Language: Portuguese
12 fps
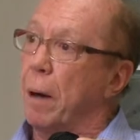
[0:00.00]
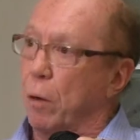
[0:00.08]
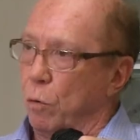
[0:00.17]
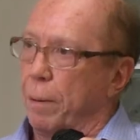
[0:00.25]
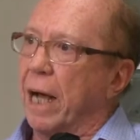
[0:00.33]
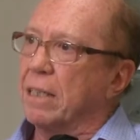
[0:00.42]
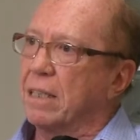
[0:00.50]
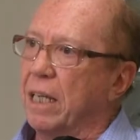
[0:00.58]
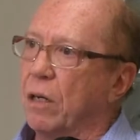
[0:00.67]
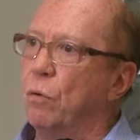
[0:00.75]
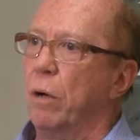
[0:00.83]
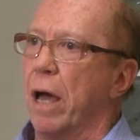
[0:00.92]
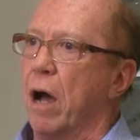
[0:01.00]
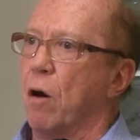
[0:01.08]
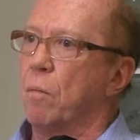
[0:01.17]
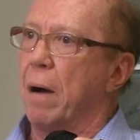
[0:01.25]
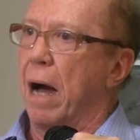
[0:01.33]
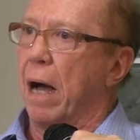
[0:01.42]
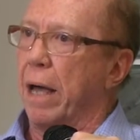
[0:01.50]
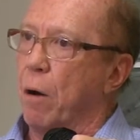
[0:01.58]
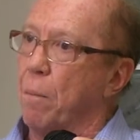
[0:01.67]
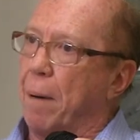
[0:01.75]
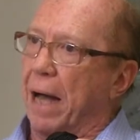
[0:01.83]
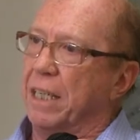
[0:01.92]
O Brasil é, uma, é
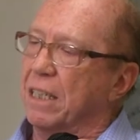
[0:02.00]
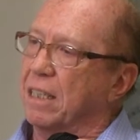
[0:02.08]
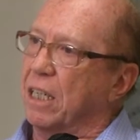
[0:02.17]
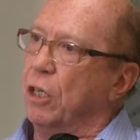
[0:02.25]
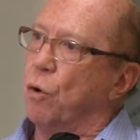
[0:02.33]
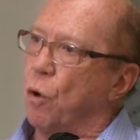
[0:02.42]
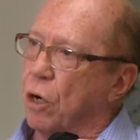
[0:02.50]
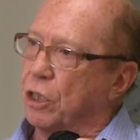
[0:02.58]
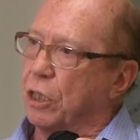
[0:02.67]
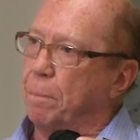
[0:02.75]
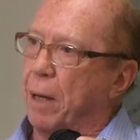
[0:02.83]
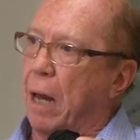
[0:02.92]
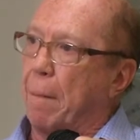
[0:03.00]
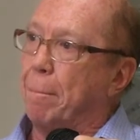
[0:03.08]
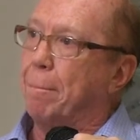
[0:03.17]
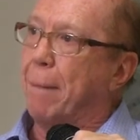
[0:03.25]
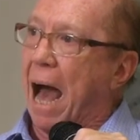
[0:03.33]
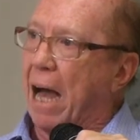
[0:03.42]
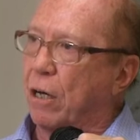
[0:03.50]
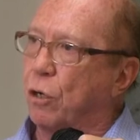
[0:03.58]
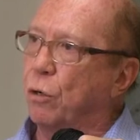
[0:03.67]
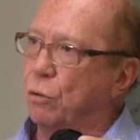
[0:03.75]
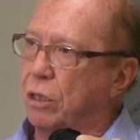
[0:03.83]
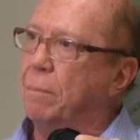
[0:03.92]
um país que hoje, pela
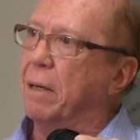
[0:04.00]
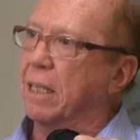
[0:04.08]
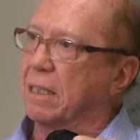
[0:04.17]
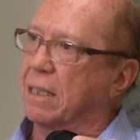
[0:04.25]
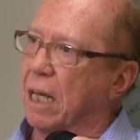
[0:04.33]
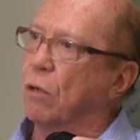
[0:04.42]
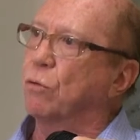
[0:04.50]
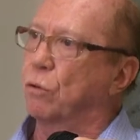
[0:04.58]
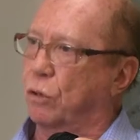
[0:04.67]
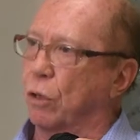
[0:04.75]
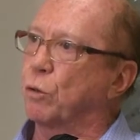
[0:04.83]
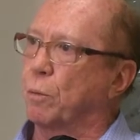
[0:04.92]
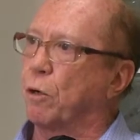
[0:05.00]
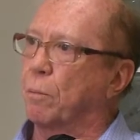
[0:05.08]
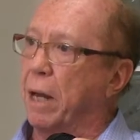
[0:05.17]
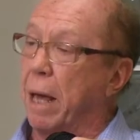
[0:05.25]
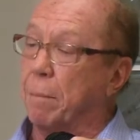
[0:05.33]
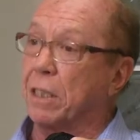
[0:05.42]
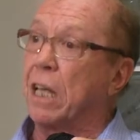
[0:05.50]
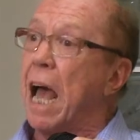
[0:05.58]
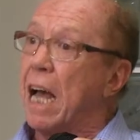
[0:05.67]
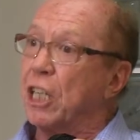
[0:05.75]
macro dimensão dos seus problemas,